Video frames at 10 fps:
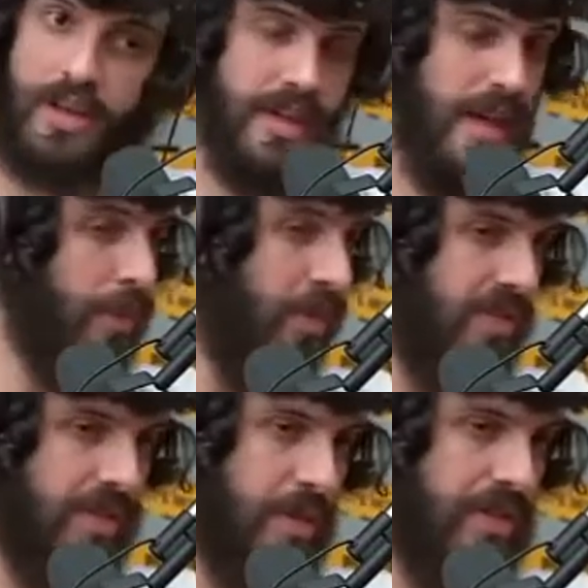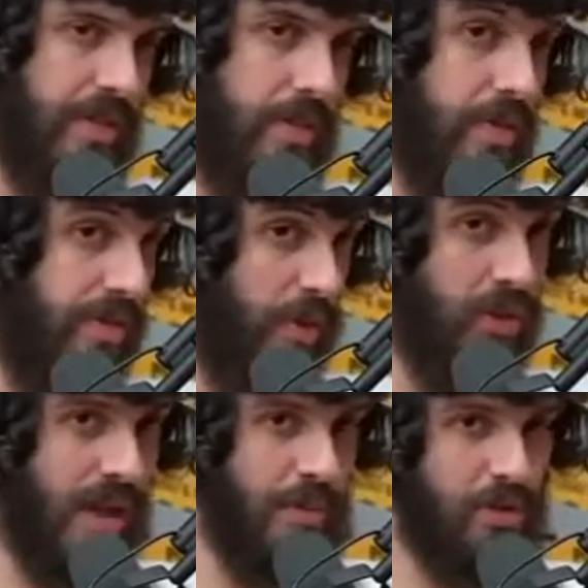e ele provavelmente vai
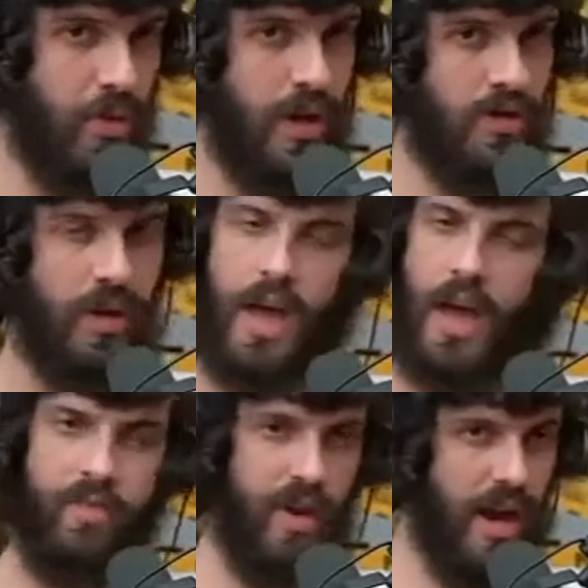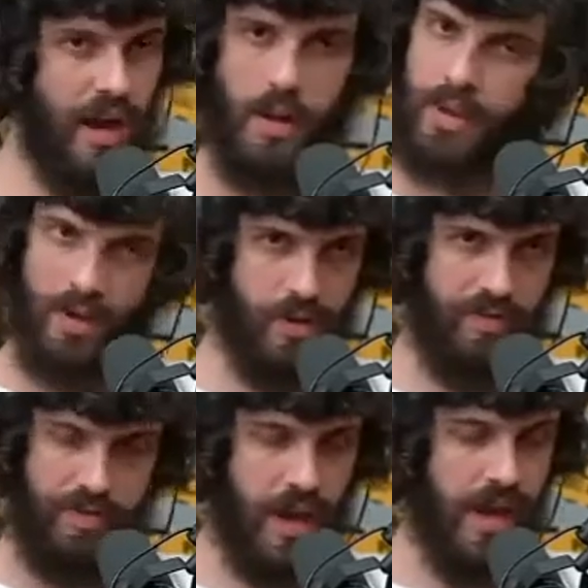voltar me zoando. Foi aí a minha,
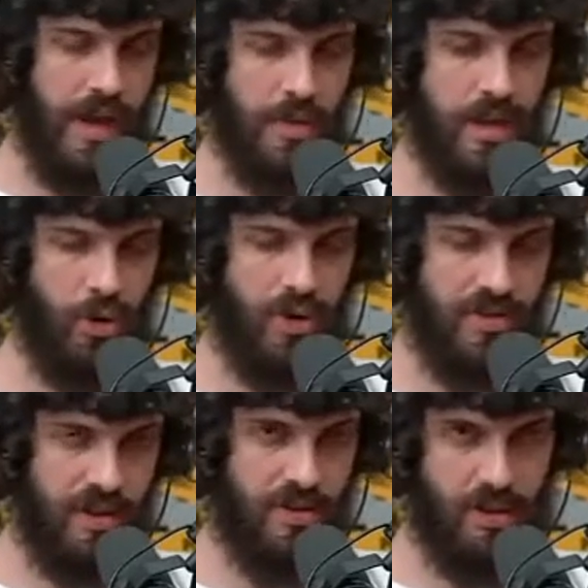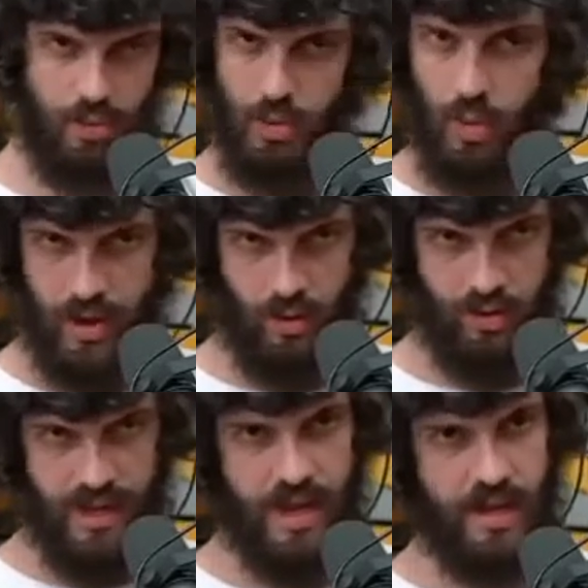foi aí minha inocência e o meu erro,
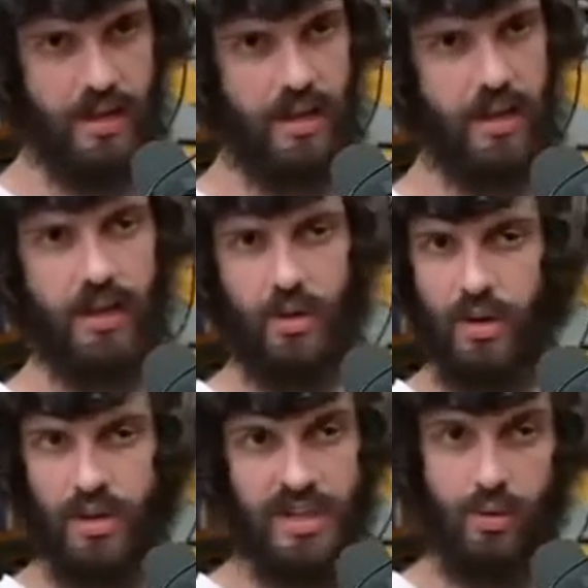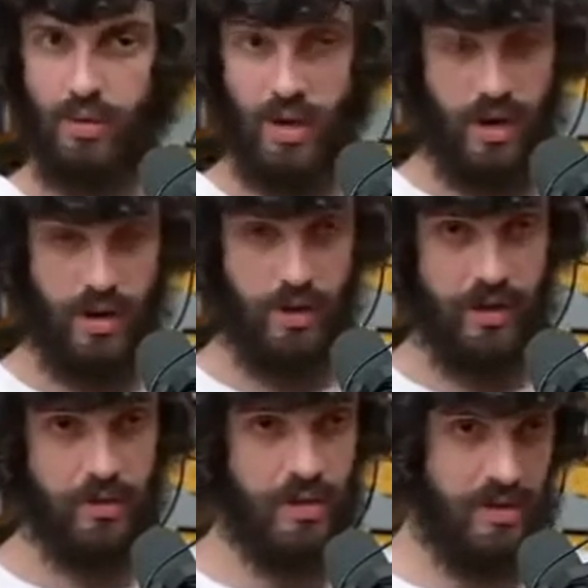tá? Eu, e eu, eu
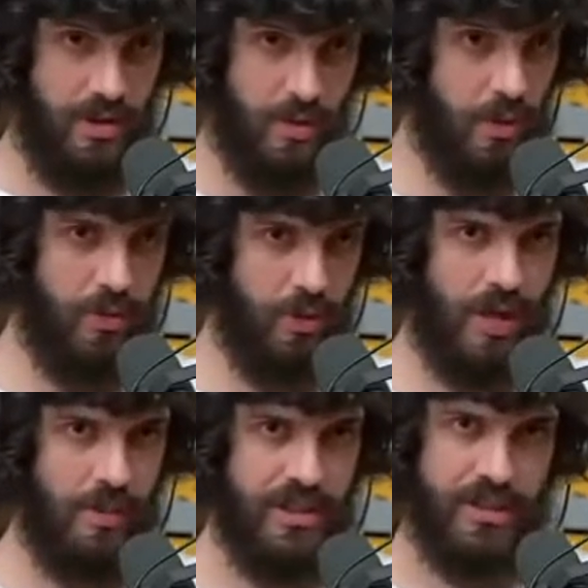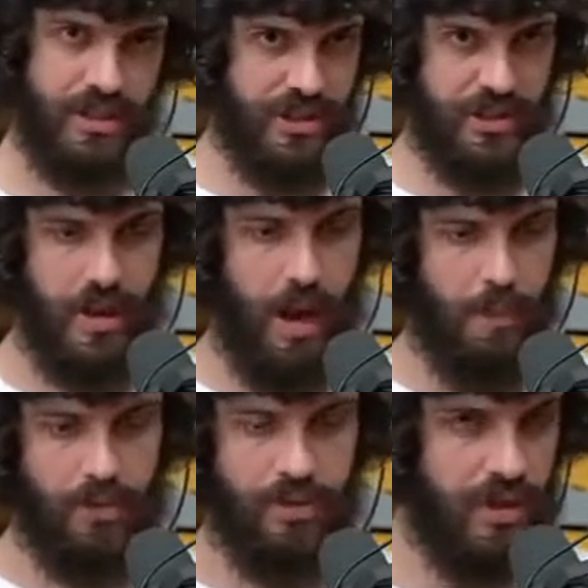reconheço isso absurdamente de, a
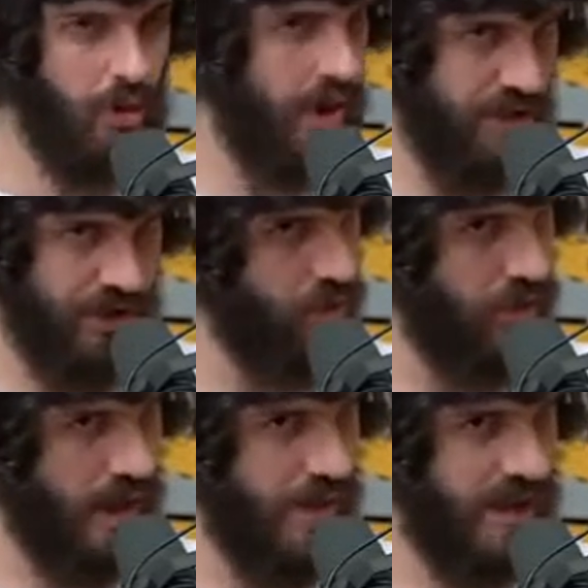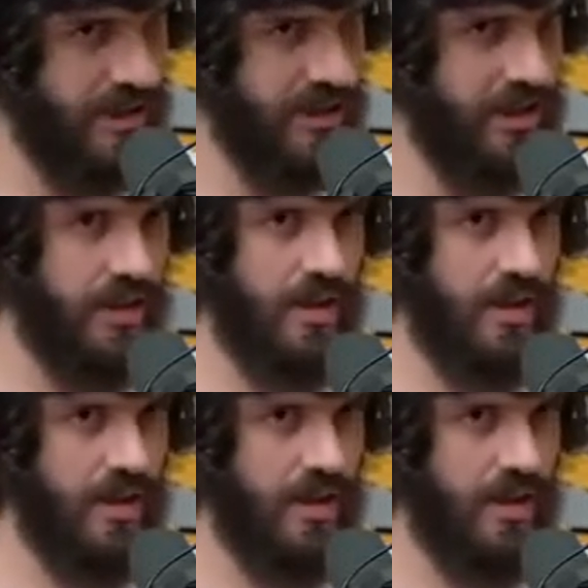ponto de não repetir nunca mais